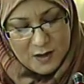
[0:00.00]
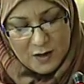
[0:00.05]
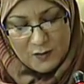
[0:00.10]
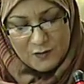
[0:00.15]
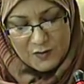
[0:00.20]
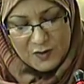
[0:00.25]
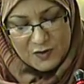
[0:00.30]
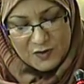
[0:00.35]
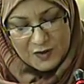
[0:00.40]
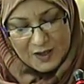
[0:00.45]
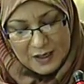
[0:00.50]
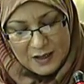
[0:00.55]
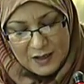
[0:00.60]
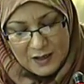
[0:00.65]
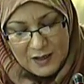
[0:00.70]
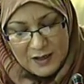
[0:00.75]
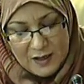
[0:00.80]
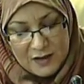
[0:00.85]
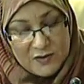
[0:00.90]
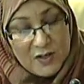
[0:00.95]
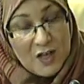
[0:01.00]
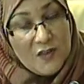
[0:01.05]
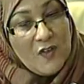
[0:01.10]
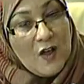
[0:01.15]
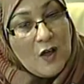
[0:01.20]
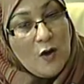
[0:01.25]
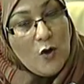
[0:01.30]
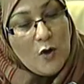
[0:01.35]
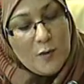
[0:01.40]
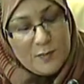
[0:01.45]
في ظل
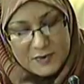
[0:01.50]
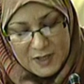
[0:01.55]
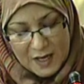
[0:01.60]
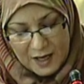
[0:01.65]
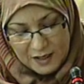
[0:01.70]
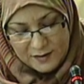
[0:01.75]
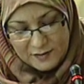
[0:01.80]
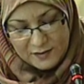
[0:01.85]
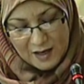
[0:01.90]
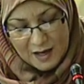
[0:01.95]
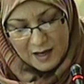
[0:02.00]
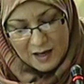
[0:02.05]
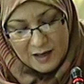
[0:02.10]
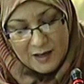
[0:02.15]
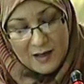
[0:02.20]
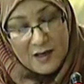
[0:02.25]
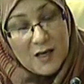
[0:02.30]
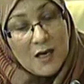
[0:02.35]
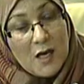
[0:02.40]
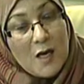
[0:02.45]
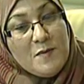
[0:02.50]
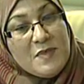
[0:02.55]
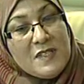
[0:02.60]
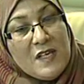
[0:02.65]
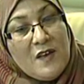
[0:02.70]
تضخم تعدى 5%